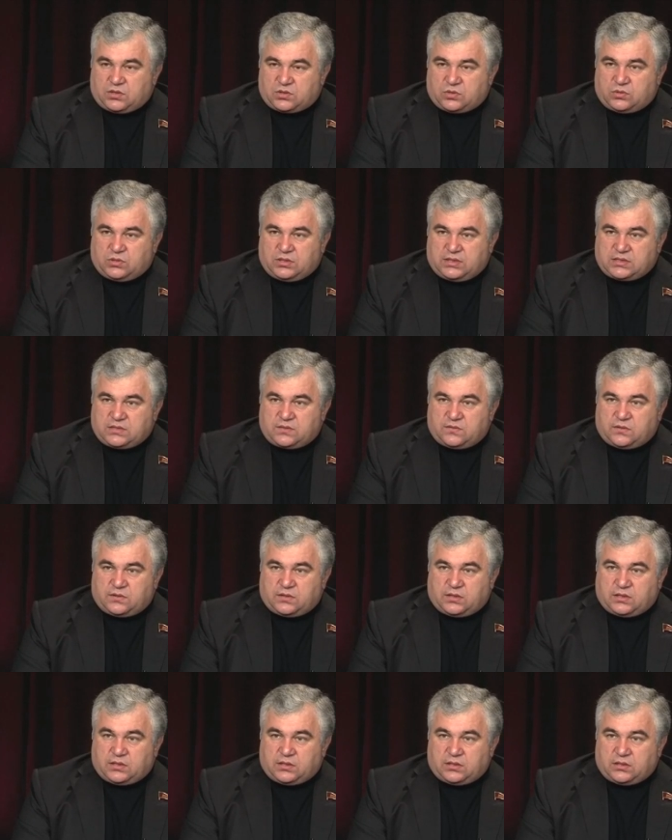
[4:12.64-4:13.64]

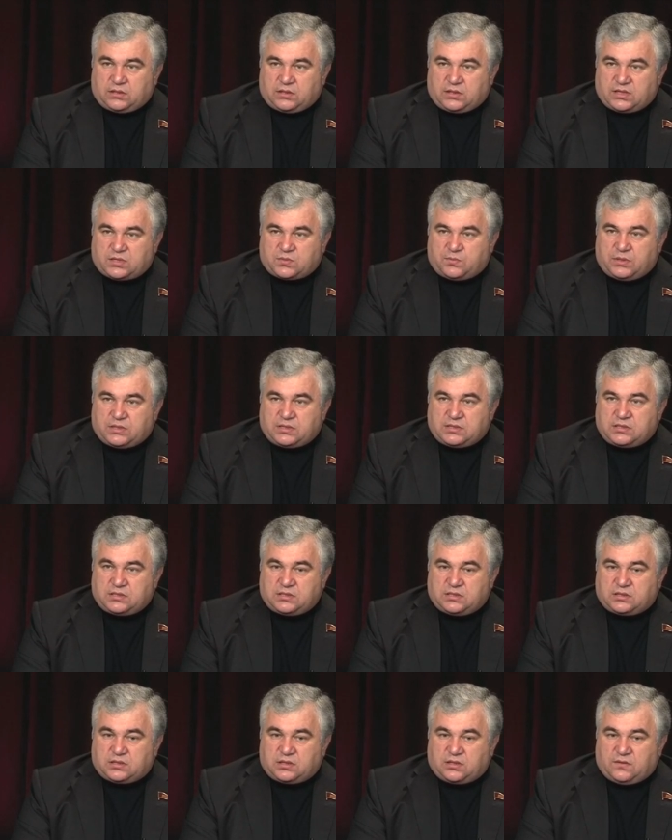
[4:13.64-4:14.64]
государства и наш
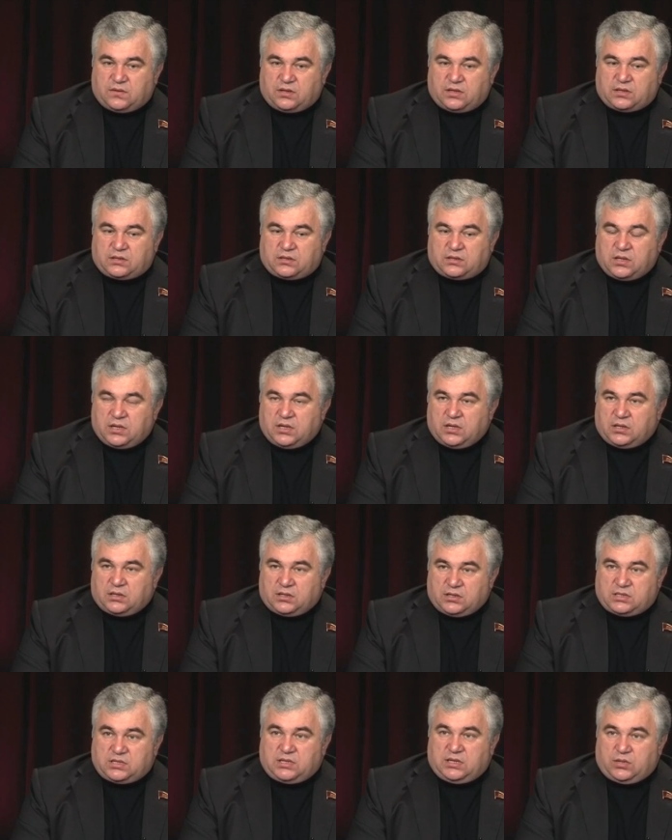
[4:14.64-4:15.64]
президент говорят
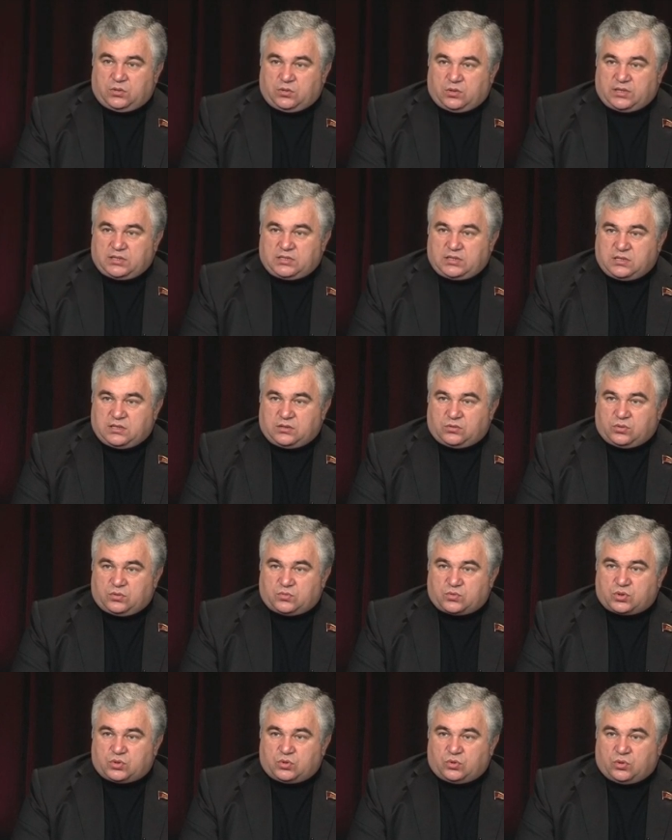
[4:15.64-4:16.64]
населению России о
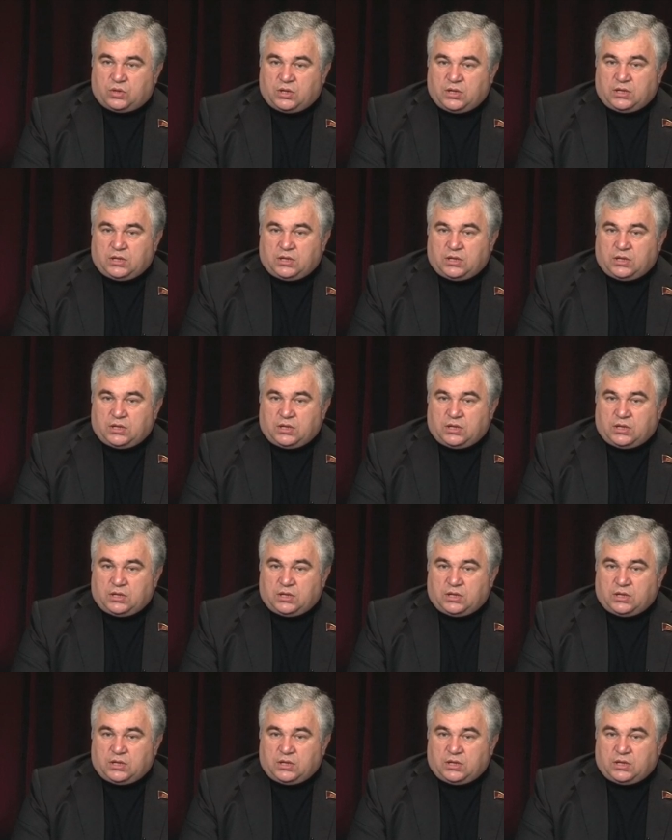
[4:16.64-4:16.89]
том, что